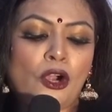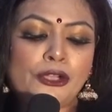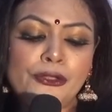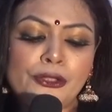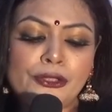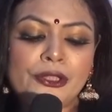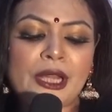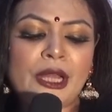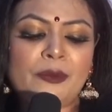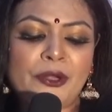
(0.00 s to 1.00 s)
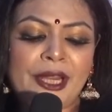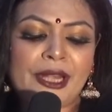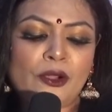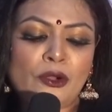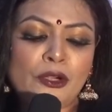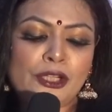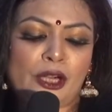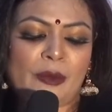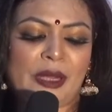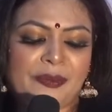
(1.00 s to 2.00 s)
অসুস্থতা মনের হোক
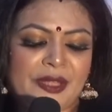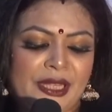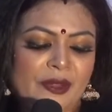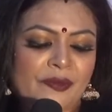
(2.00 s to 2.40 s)
সমাপ্তি